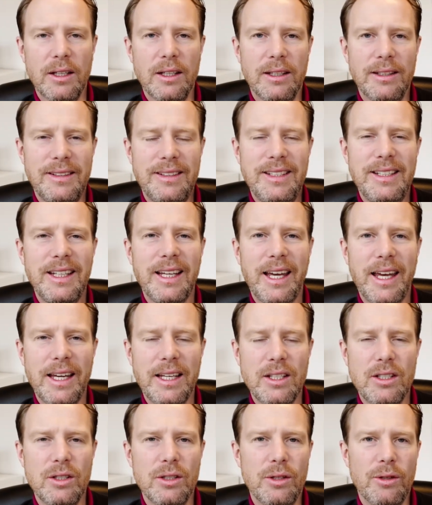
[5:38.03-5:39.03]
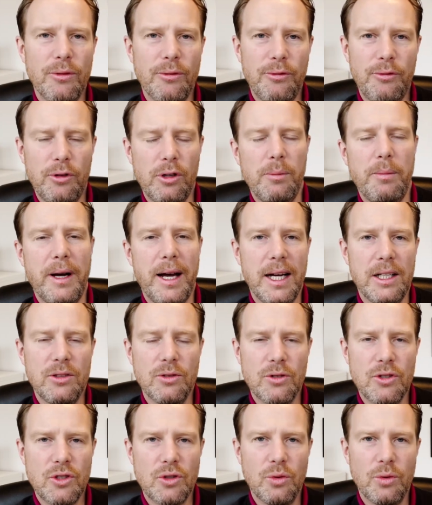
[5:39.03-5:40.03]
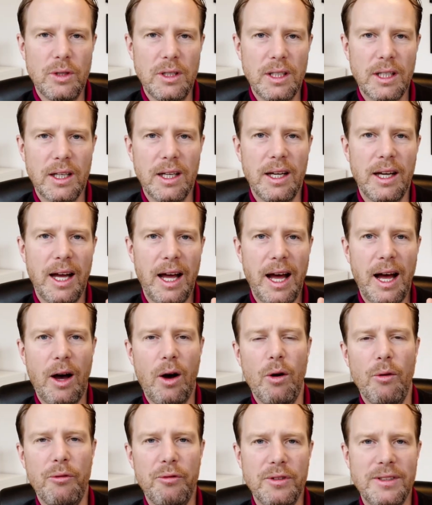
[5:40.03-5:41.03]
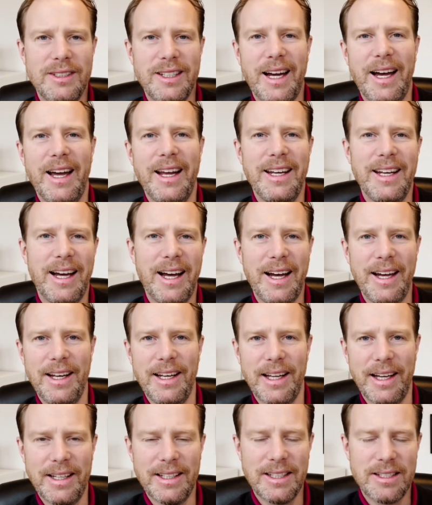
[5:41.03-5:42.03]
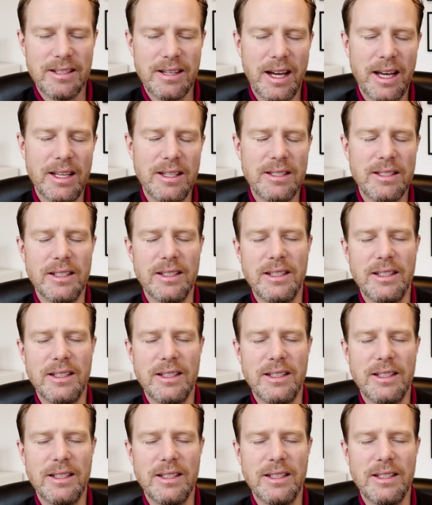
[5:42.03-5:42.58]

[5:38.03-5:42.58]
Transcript: direkte Vorbereitungsturniere auf dein Highlight. Das heißt,